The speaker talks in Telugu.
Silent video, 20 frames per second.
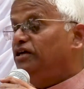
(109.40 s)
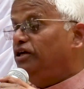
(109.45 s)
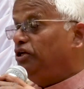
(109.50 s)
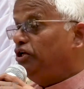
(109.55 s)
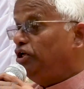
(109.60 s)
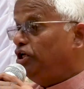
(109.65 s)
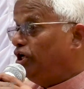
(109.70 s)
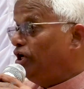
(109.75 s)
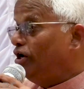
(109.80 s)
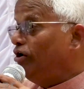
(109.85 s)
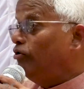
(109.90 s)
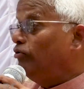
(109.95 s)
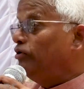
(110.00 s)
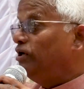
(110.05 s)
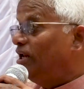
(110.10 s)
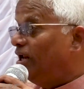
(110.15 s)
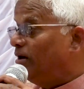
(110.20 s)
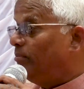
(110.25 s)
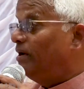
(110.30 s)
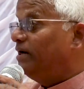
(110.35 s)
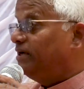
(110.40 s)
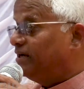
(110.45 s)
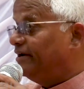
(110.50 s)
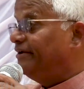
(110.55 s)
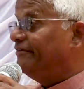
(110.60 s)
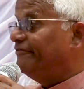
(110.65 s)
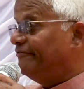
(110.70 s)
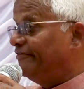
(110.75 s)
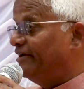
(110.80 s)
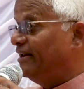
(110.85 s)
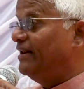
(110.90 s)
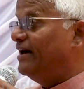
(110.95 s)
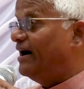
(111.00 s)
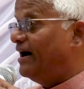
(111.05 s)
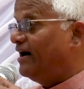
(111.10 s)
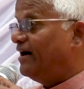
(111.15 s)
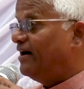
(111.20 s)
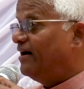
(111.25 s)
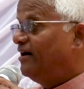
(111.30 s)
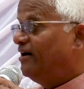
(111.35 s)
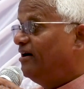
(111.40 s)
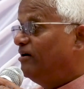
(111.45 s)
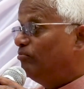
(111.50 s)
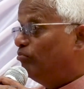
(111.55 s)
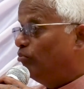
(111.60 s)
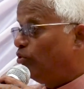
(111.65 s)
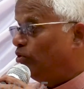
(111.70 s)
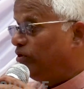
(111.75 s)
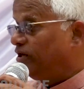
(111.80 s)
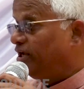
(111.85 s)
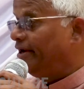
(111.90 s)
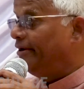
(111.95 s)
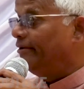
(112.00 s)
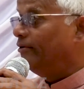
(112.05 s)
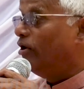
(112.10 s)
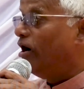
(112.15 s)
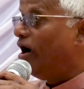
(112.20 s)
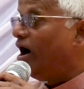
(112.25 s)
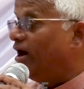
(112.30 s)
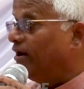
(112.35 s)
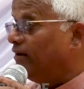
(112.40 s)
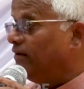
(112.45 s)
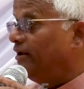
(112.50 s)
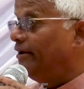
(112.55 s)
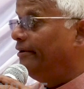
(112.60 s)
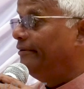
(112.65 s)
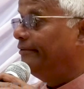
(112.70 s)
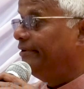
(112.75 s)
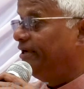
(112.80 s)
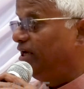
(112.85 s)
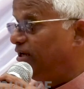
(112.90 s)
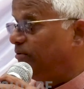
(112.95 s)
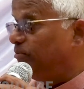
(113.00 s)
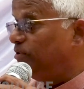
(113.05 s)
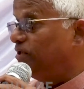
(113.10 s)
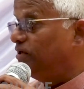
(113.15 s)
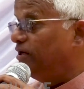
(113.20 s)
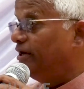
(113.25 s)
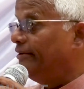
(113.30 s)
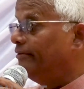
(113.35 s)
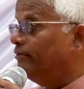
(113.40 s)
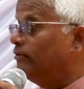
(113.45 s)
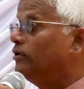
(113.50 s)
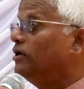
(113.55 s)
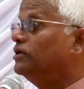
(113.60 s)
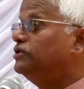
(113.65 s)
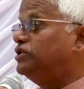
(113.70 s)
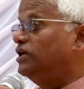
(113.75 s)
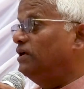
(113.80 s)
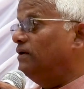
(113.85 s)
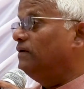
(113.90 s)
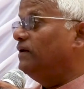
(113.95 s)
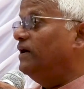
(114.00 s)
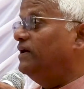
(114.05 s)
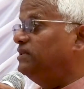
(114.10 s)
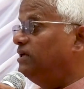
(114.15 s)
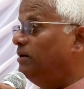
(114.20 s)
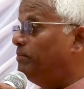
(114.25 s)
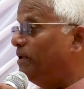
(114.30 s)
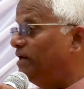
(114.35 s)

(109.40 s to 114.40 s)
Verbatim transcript: ఈ నీళ్లు నిలబెట్టడం వల్ల మూడు నెలలు ఆరు నెలలు ఎనిమిది నెలలు చెరుకు అయితే